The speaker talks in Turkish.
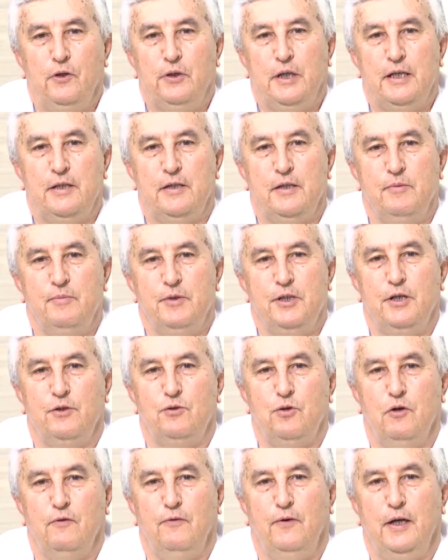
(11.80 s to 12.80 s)
testi bize
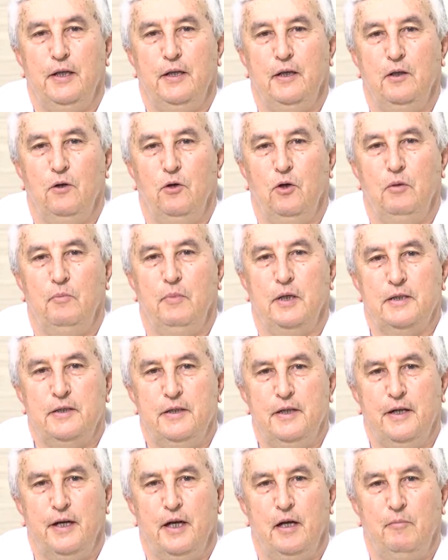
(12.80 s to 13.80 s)
çok faydalı
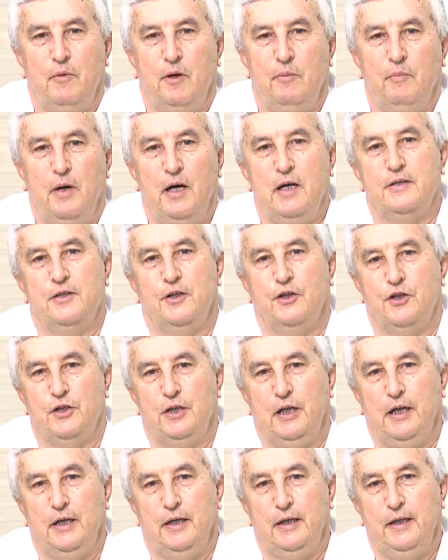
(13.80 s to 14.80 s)
olmasına rağmen bazı
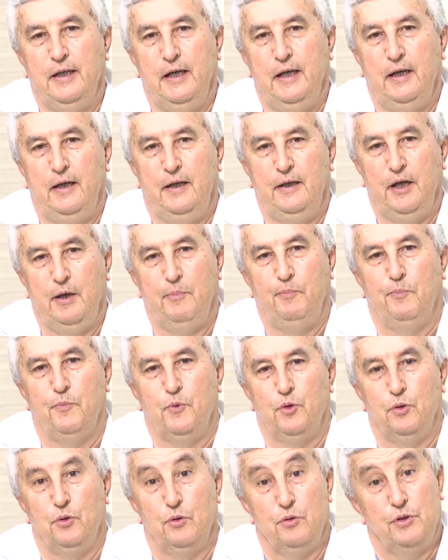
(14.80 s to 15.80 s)
kişilerde de
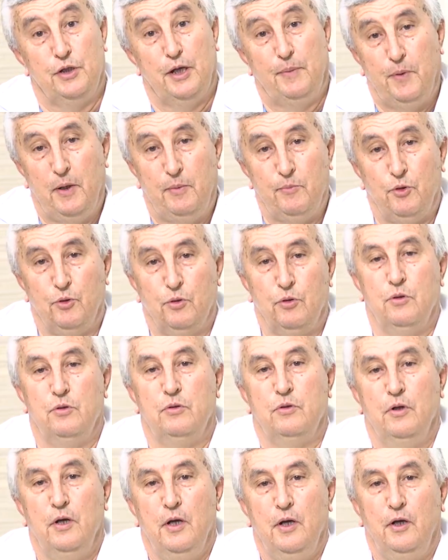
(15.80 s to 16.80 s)
yapmıyoruz,
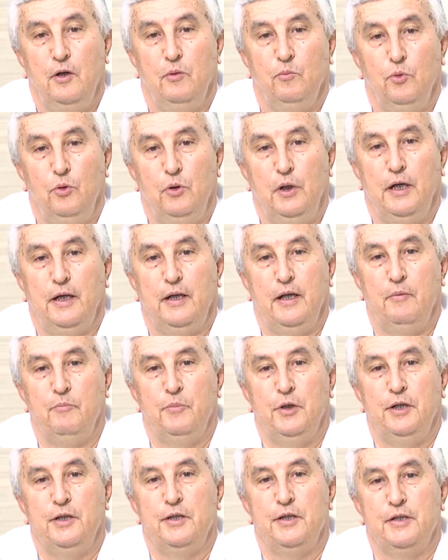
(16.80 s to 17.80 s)
yapamıyoruz. Bunlardan
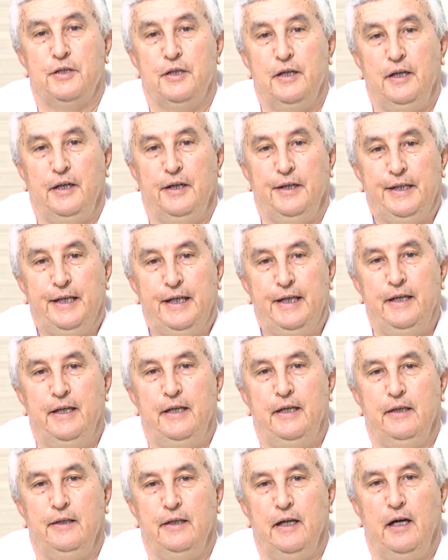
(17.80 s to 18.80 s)
birincisi
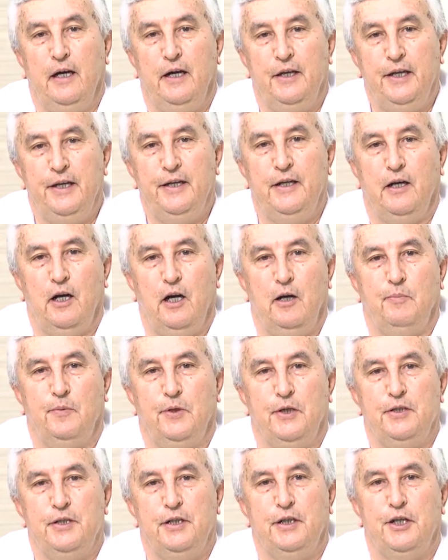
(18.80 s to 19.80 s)
yeni daha yeni kalp
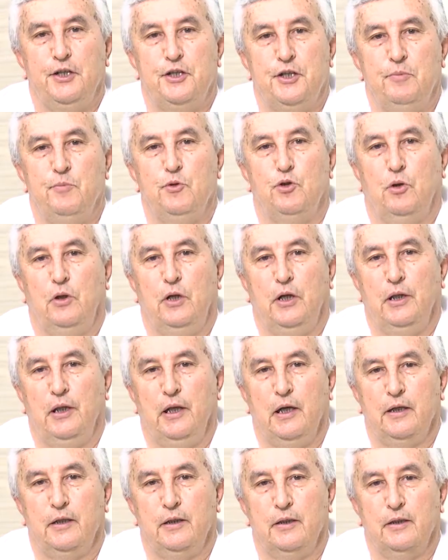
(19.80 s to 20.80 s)
krizi geçirmiş
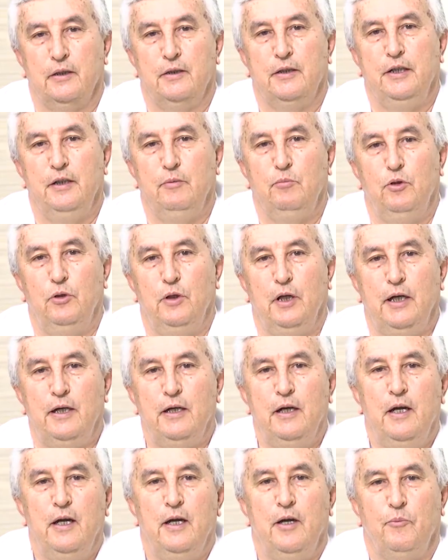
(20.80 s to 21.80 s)
olanlardır. Ki bunlar
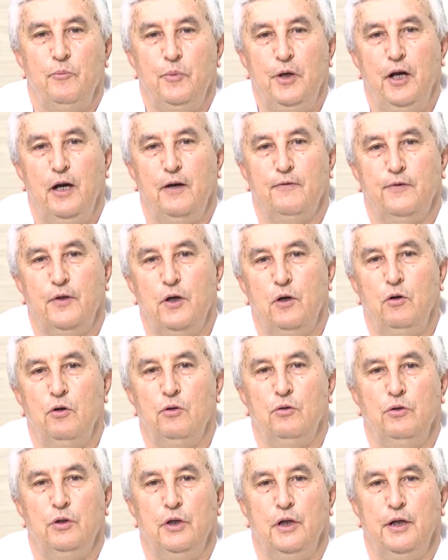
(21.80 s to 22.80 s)
bir hafta
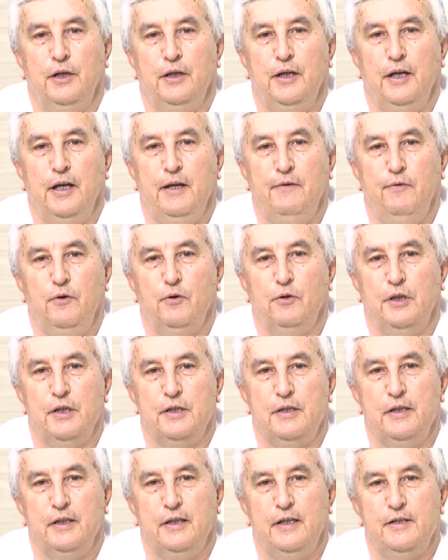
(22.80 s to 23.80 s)
10 güne kadar efor
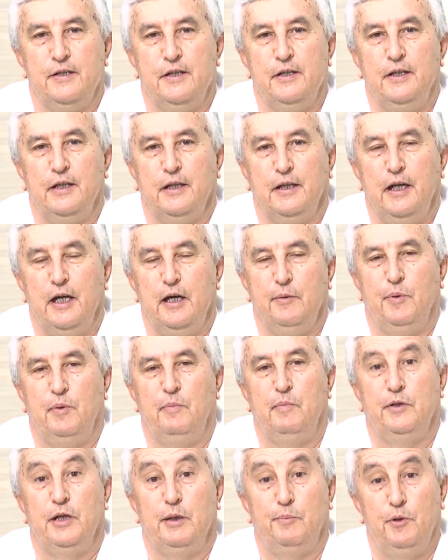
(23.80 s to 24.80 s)
testi kesinlikle
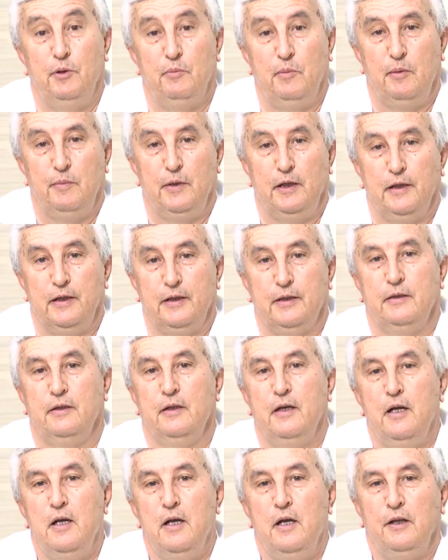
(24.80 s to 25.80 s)
yap- yapılmamalıdır.
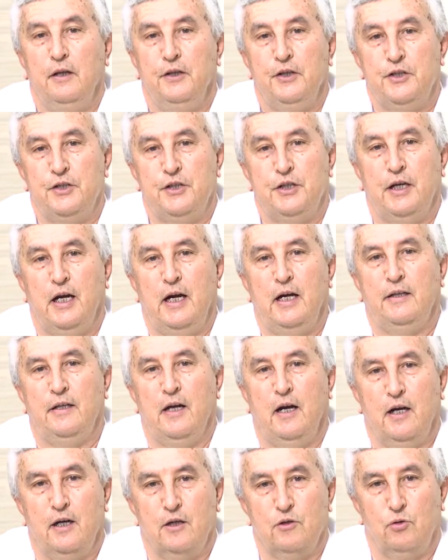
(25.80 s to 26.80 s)
İstirahat
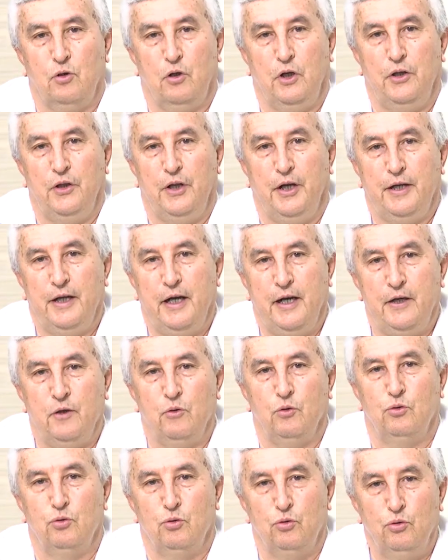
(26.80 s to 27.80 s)
ağrısı olanlar yani
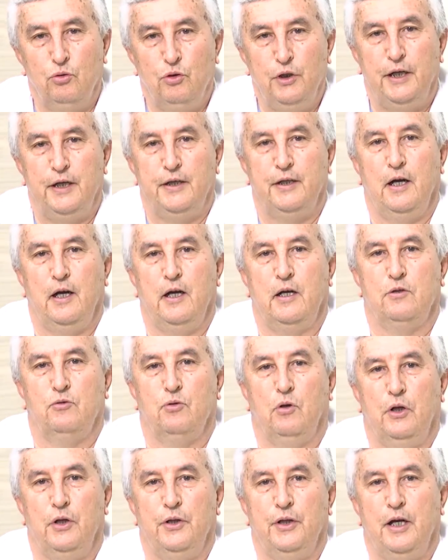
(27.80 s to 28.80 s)
oturduğu yerde
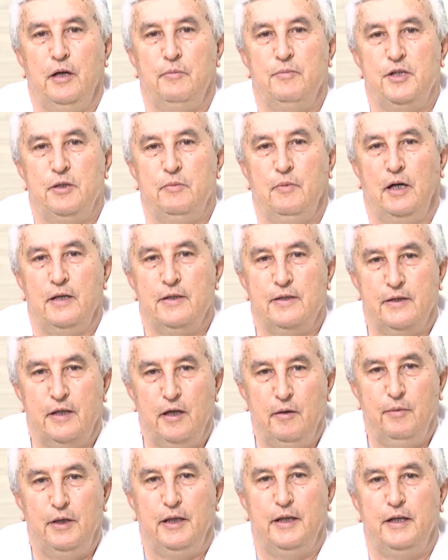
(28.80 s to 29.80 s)
ağrısı olanlar bizim
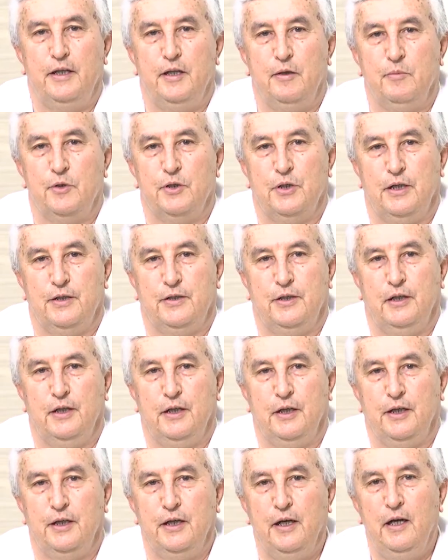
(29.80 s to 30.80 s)
anstabil dediğimiz
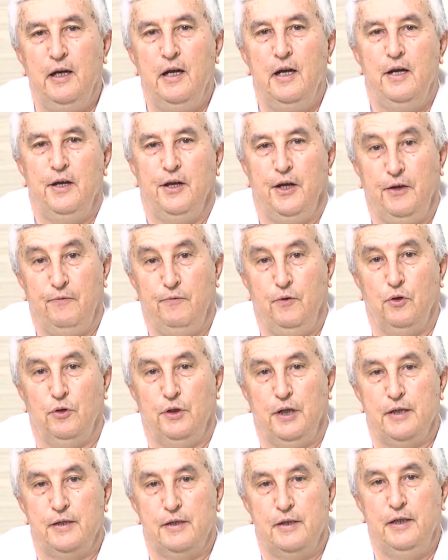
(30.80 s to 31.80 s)
hastalara da efor
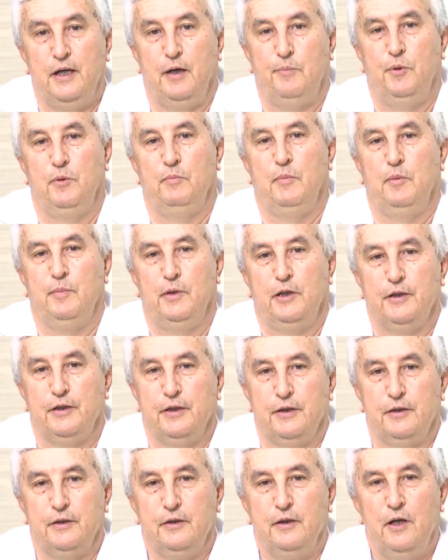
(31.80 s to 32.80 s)
testi
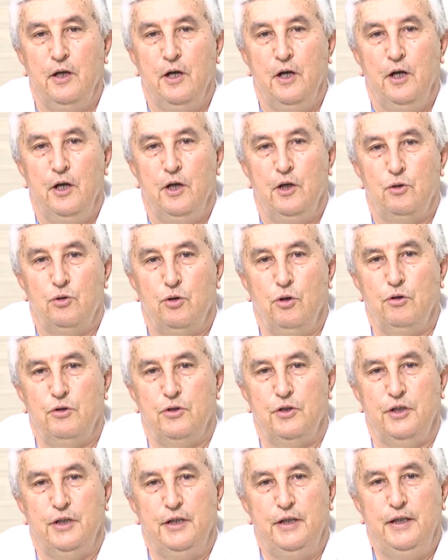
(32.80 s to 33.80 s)
yapılmamalıdır.
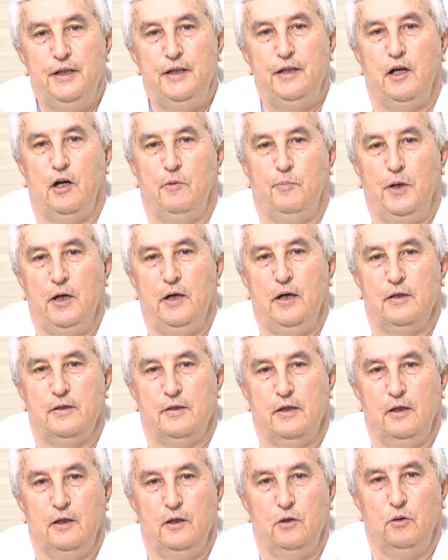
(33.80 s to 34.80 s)
Çok ciddi kapak
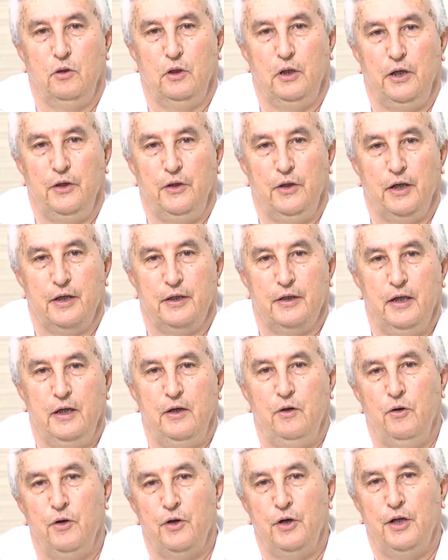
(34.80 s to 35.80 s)
hastalığı
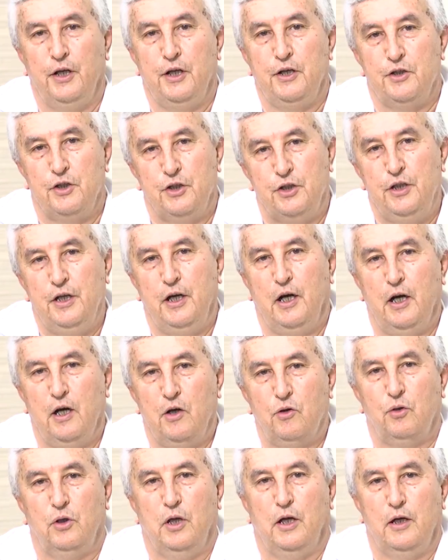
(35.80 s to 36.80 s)
olanlarda örneğin ciddi
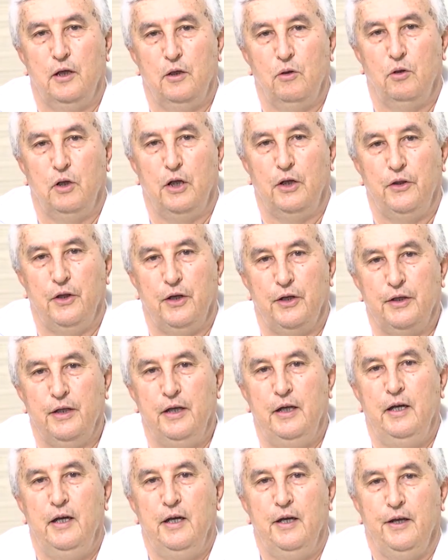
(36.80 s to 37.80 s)
aort darlığı
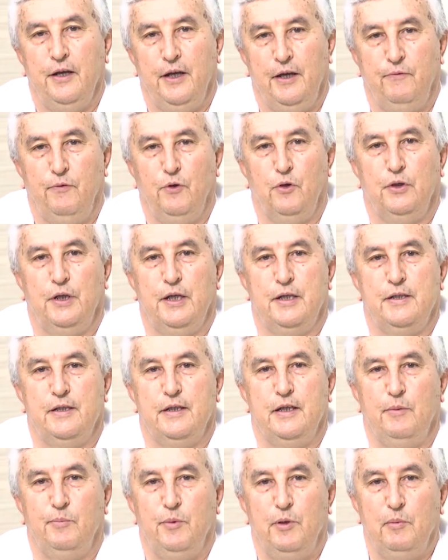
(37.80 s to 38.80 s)
olanlarda efor
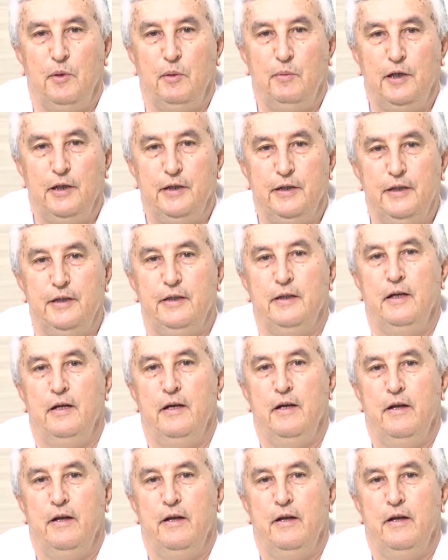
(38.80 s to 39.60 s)
testi yapılmamalıdır.